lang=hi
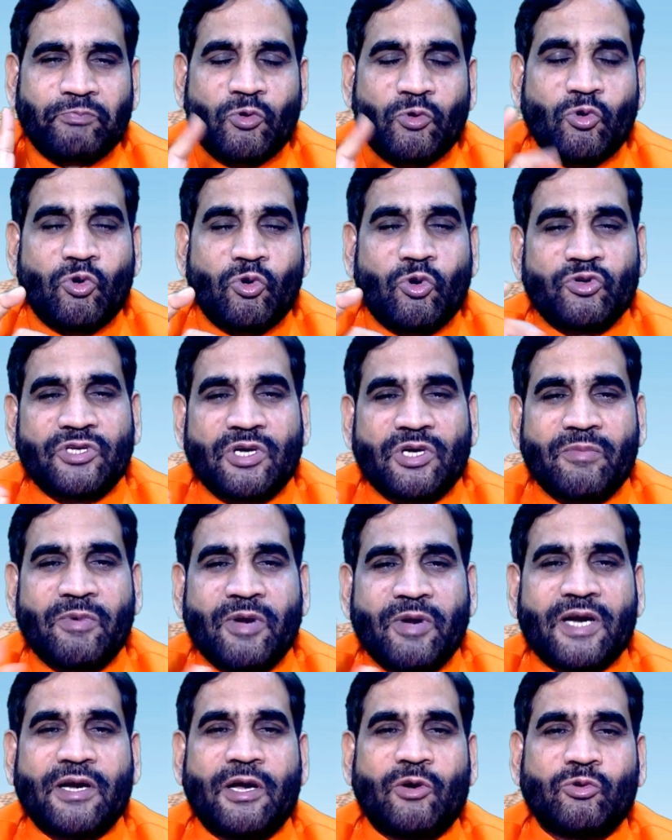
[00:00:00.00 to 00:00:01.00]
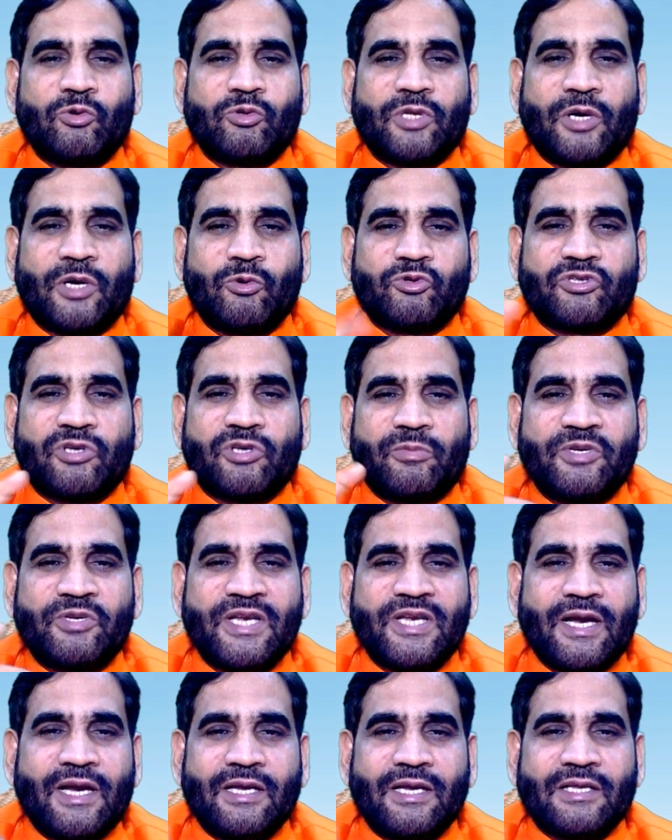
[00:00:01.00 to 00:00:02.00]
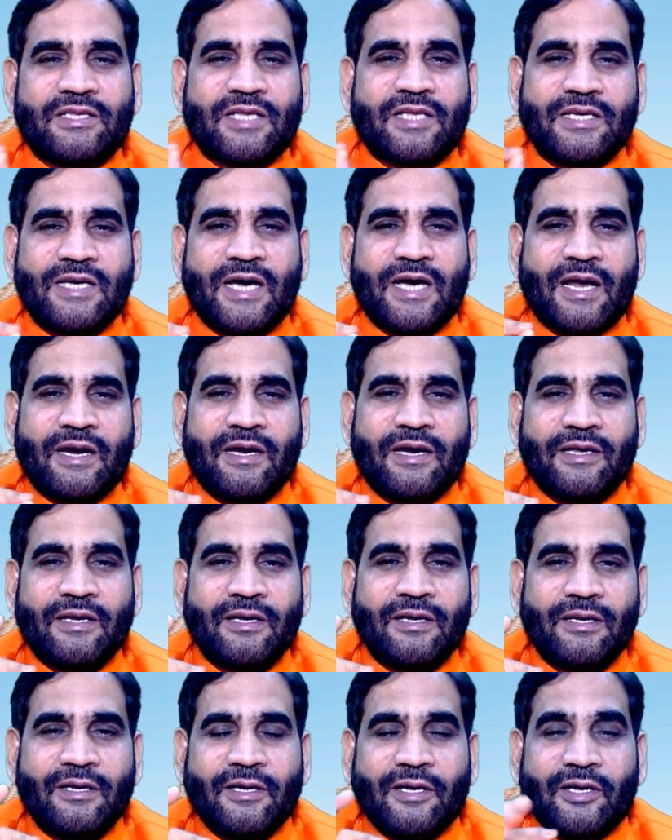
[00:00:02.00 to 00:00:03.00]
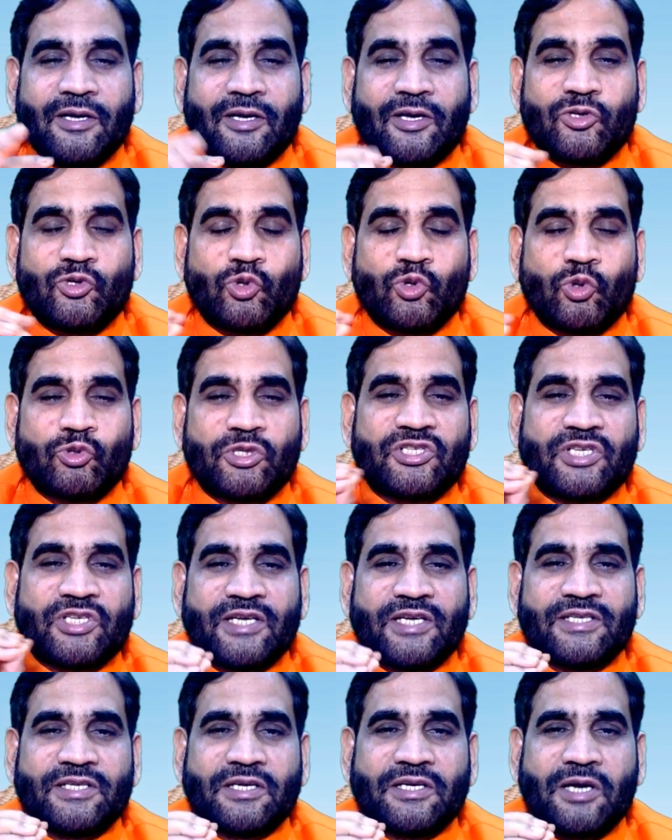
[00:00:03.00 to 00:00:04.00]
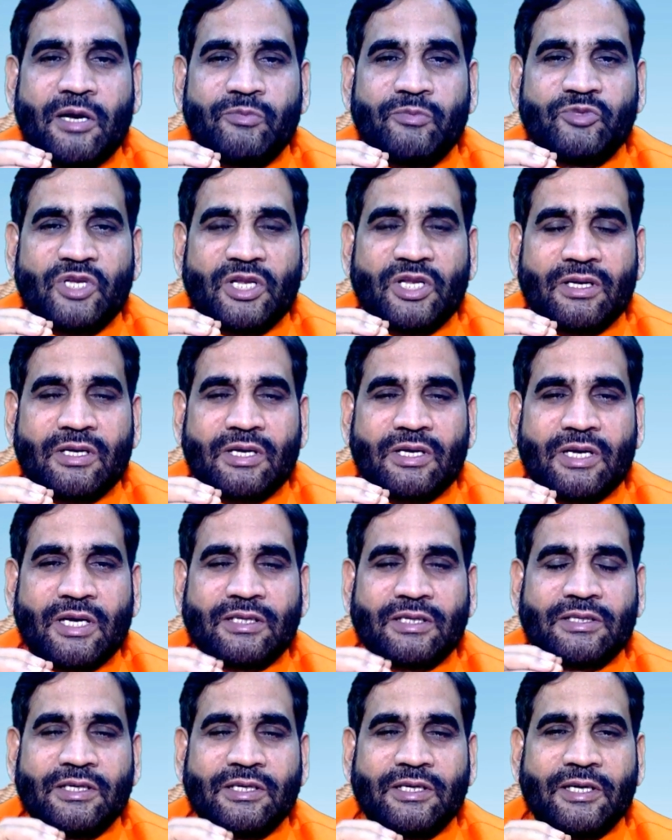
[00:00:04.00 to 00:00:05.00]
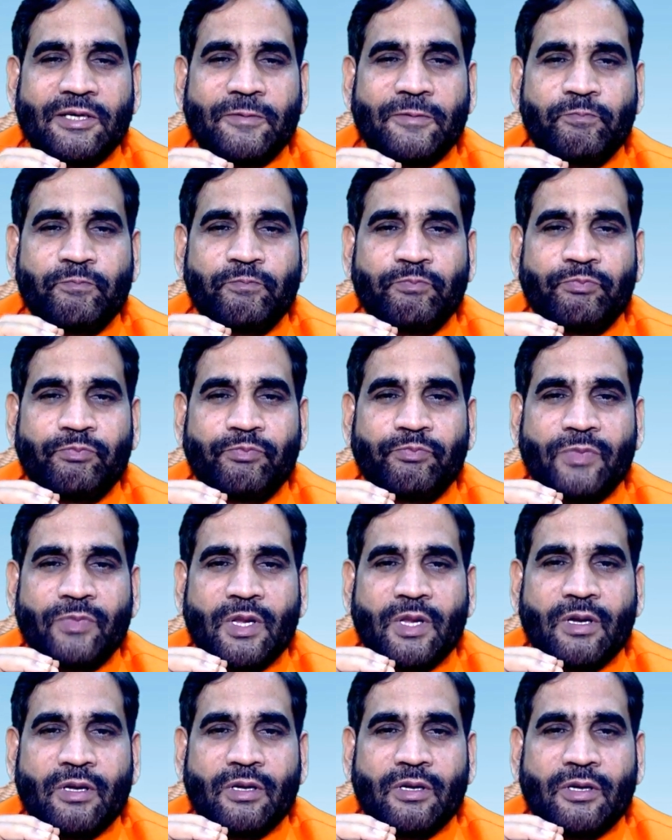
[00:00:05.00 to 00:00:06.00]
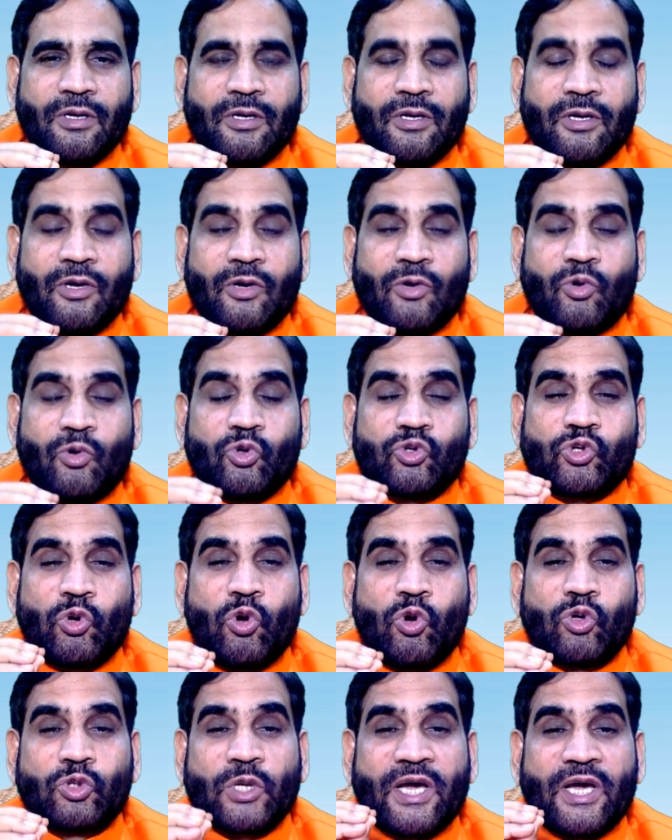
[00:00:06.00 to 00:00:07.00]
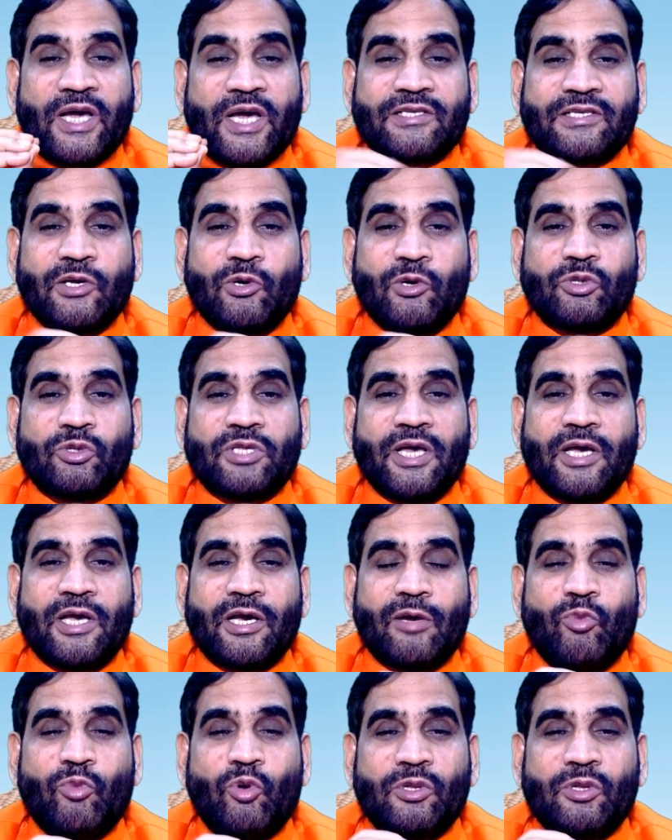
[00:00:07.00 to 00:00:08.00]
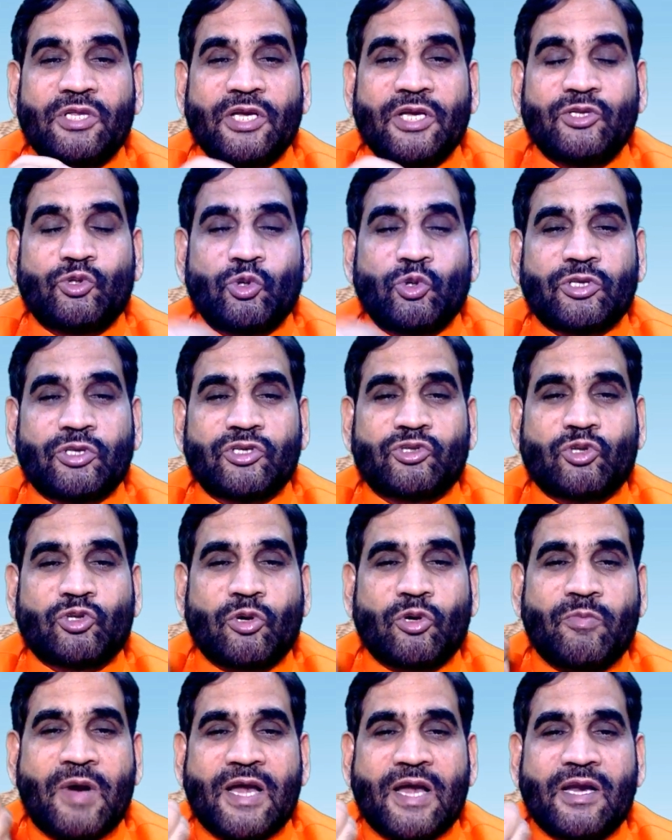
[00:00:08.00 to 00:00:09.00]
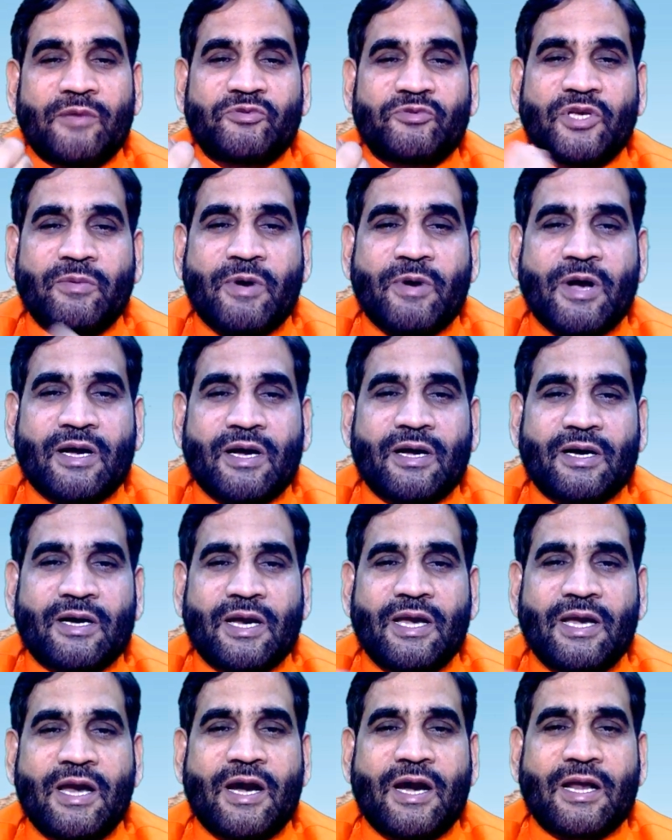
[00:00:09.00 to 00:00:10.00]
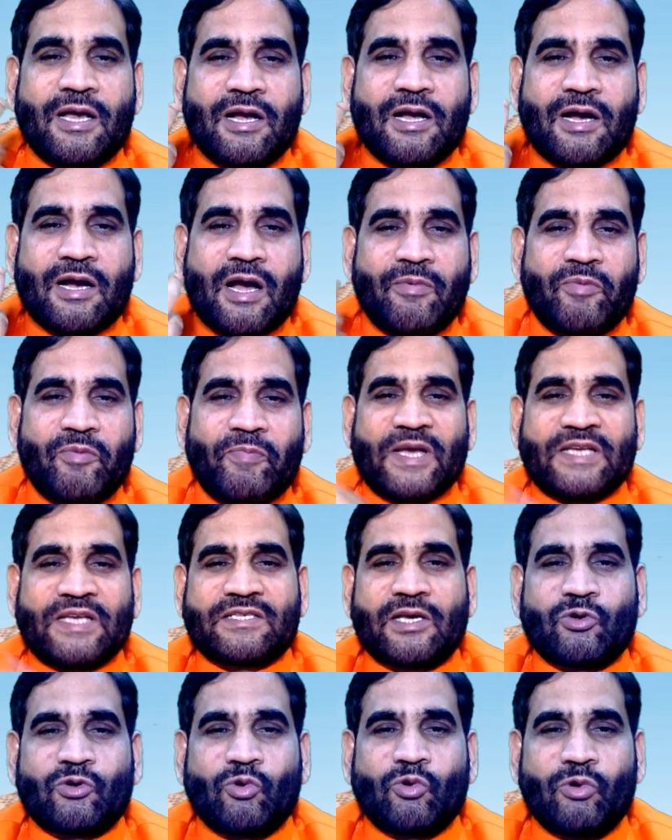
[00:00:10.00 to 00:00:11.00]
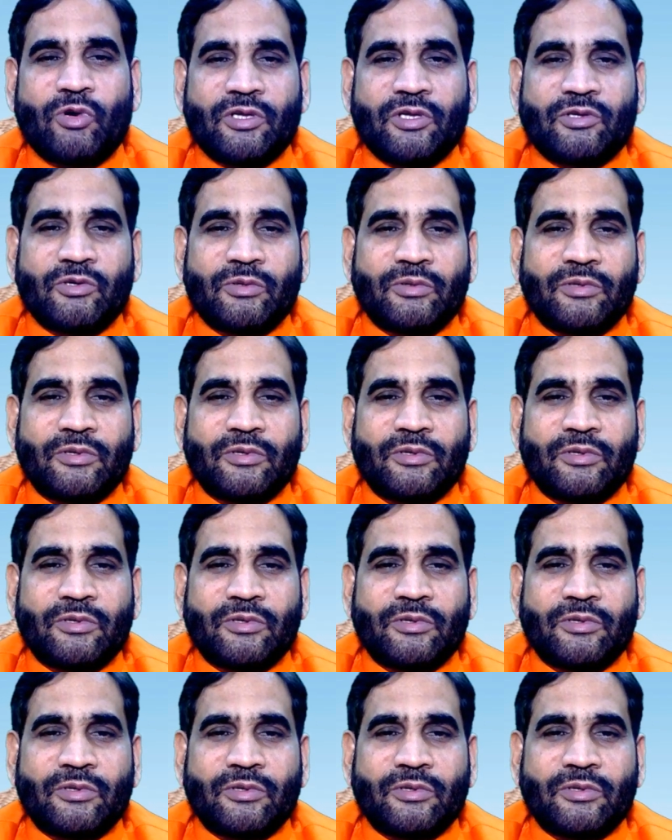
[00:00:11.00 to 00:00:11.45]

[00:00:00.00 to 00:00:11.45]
उनको सिर्फ लिखना होता है वो समझने के लिए तैयार नहीं है कि ज्योतिष कैसे काम चलता करती है कुछ लोग तो ऐसे होते हैं कि बोलते हैं ज्योतिष तो मानव सेवा का कल्याण का काम है पैसा क्यों लेते हो